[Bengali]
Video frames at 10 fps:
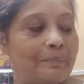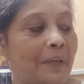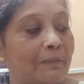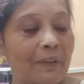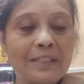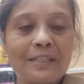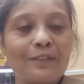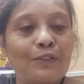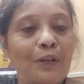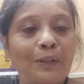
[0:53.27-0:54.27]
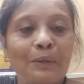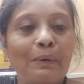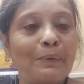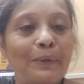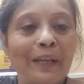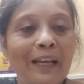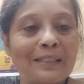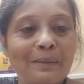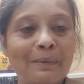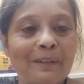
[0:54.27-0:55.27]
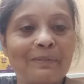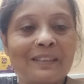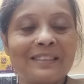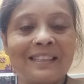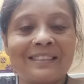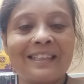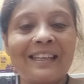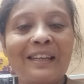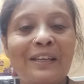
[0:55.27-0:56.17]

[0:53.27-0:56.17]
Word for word: ব্রেকফাস্ট জয়ন্তবাবুর হয়ে গেছে ব্রেকফাস্ট আজকে